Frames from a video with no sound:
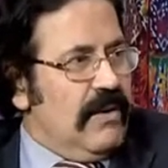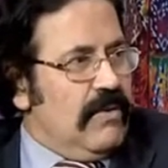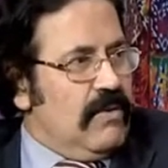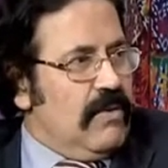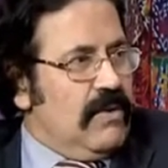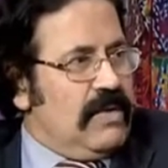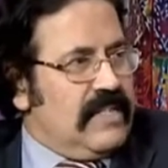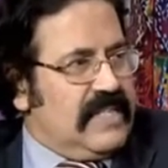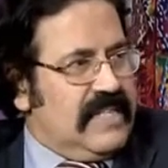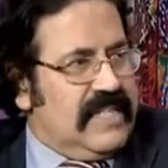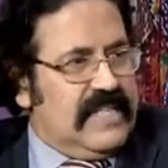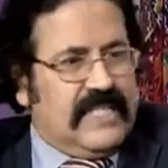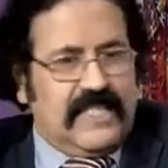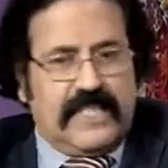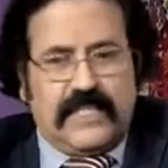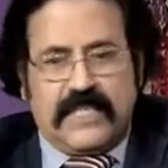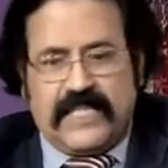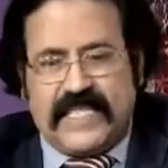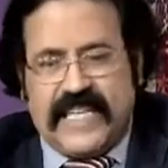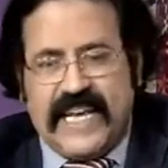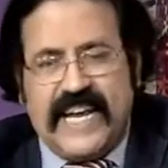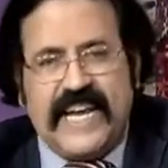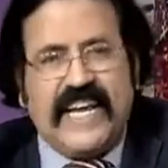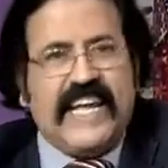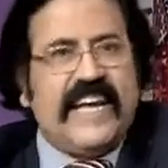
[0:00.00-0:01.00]
குட்ஸ் இஸ்
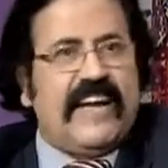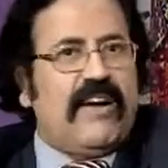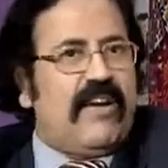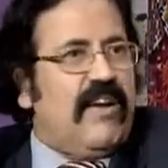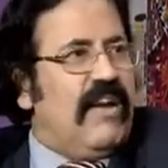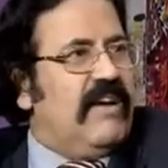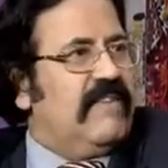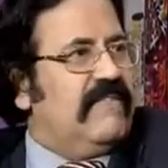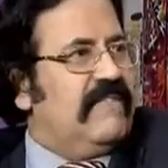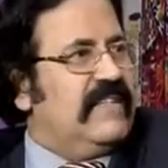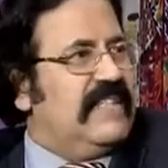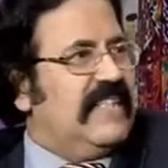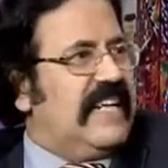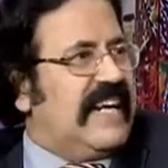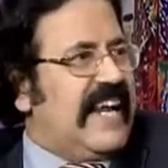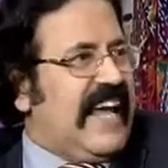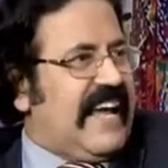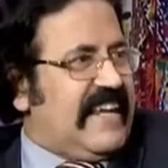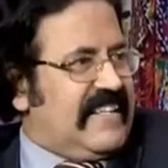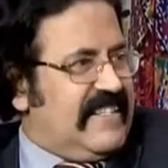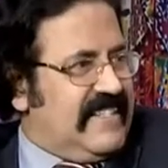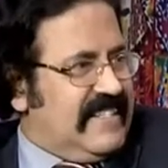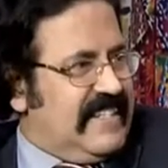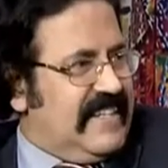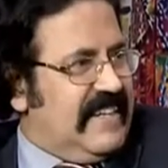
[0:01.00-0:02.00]
சேலிங் அலாங் வித் த
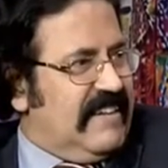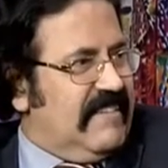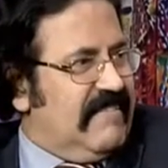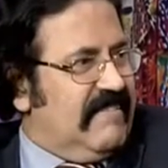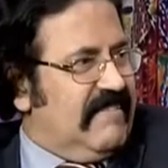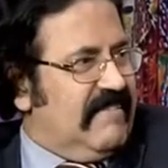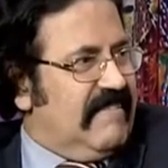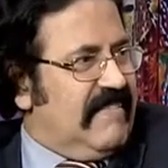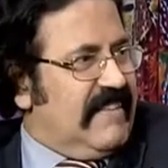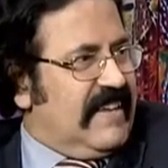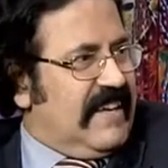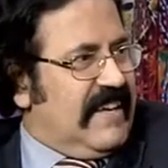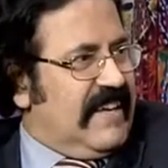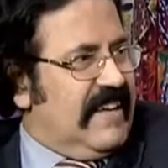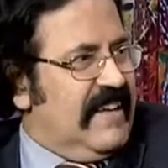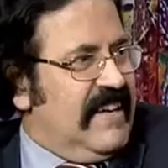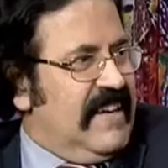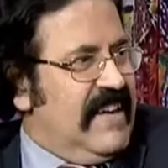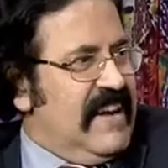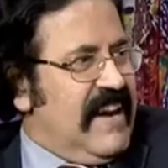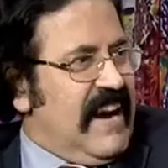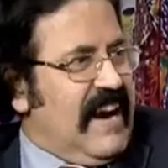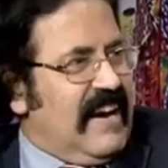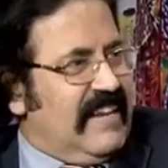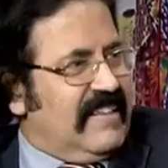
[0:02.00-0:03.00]
டாக்ஸ் உங்களுக்கு
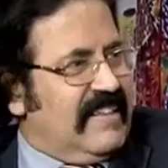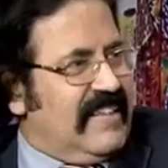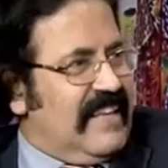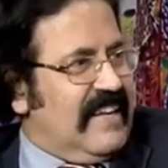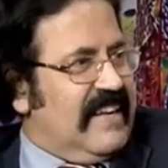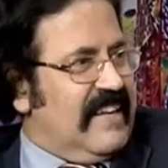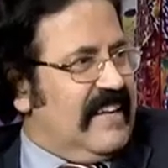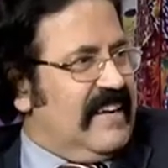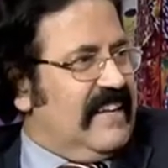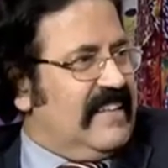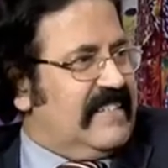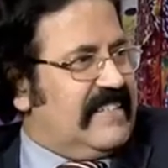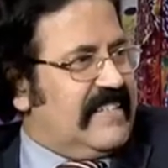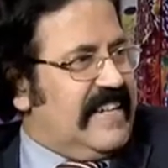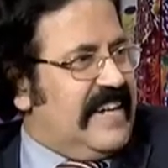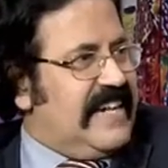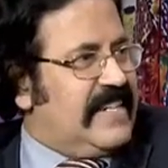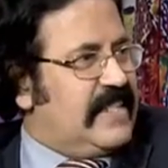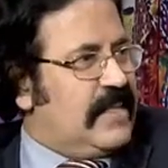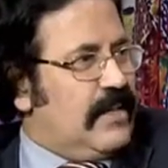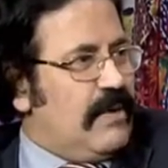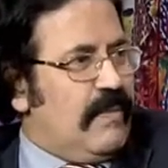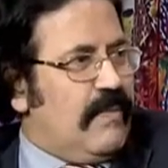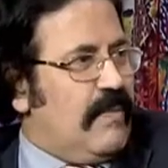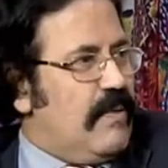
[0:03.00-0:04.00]
அடுத்த
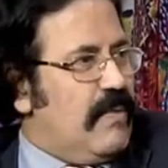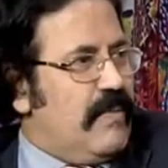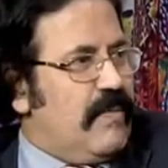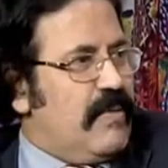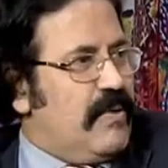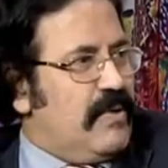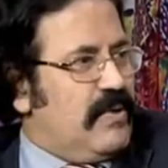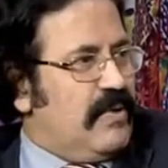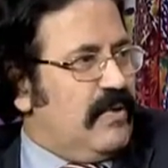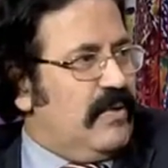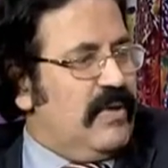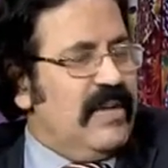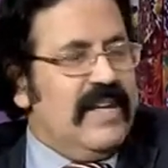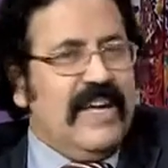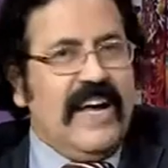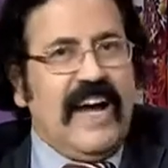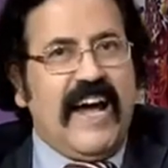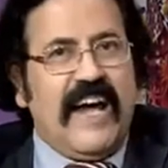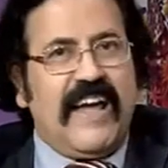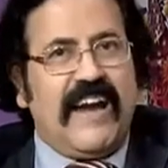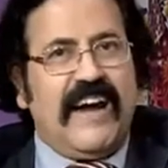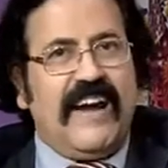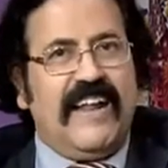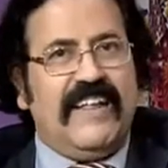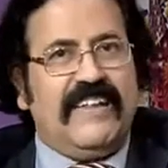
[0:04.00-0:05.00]
ஸ்டேட்ஸுக்கு போகும்பொழுதும்
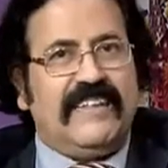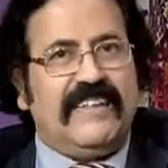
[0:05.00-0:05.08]
அதனால்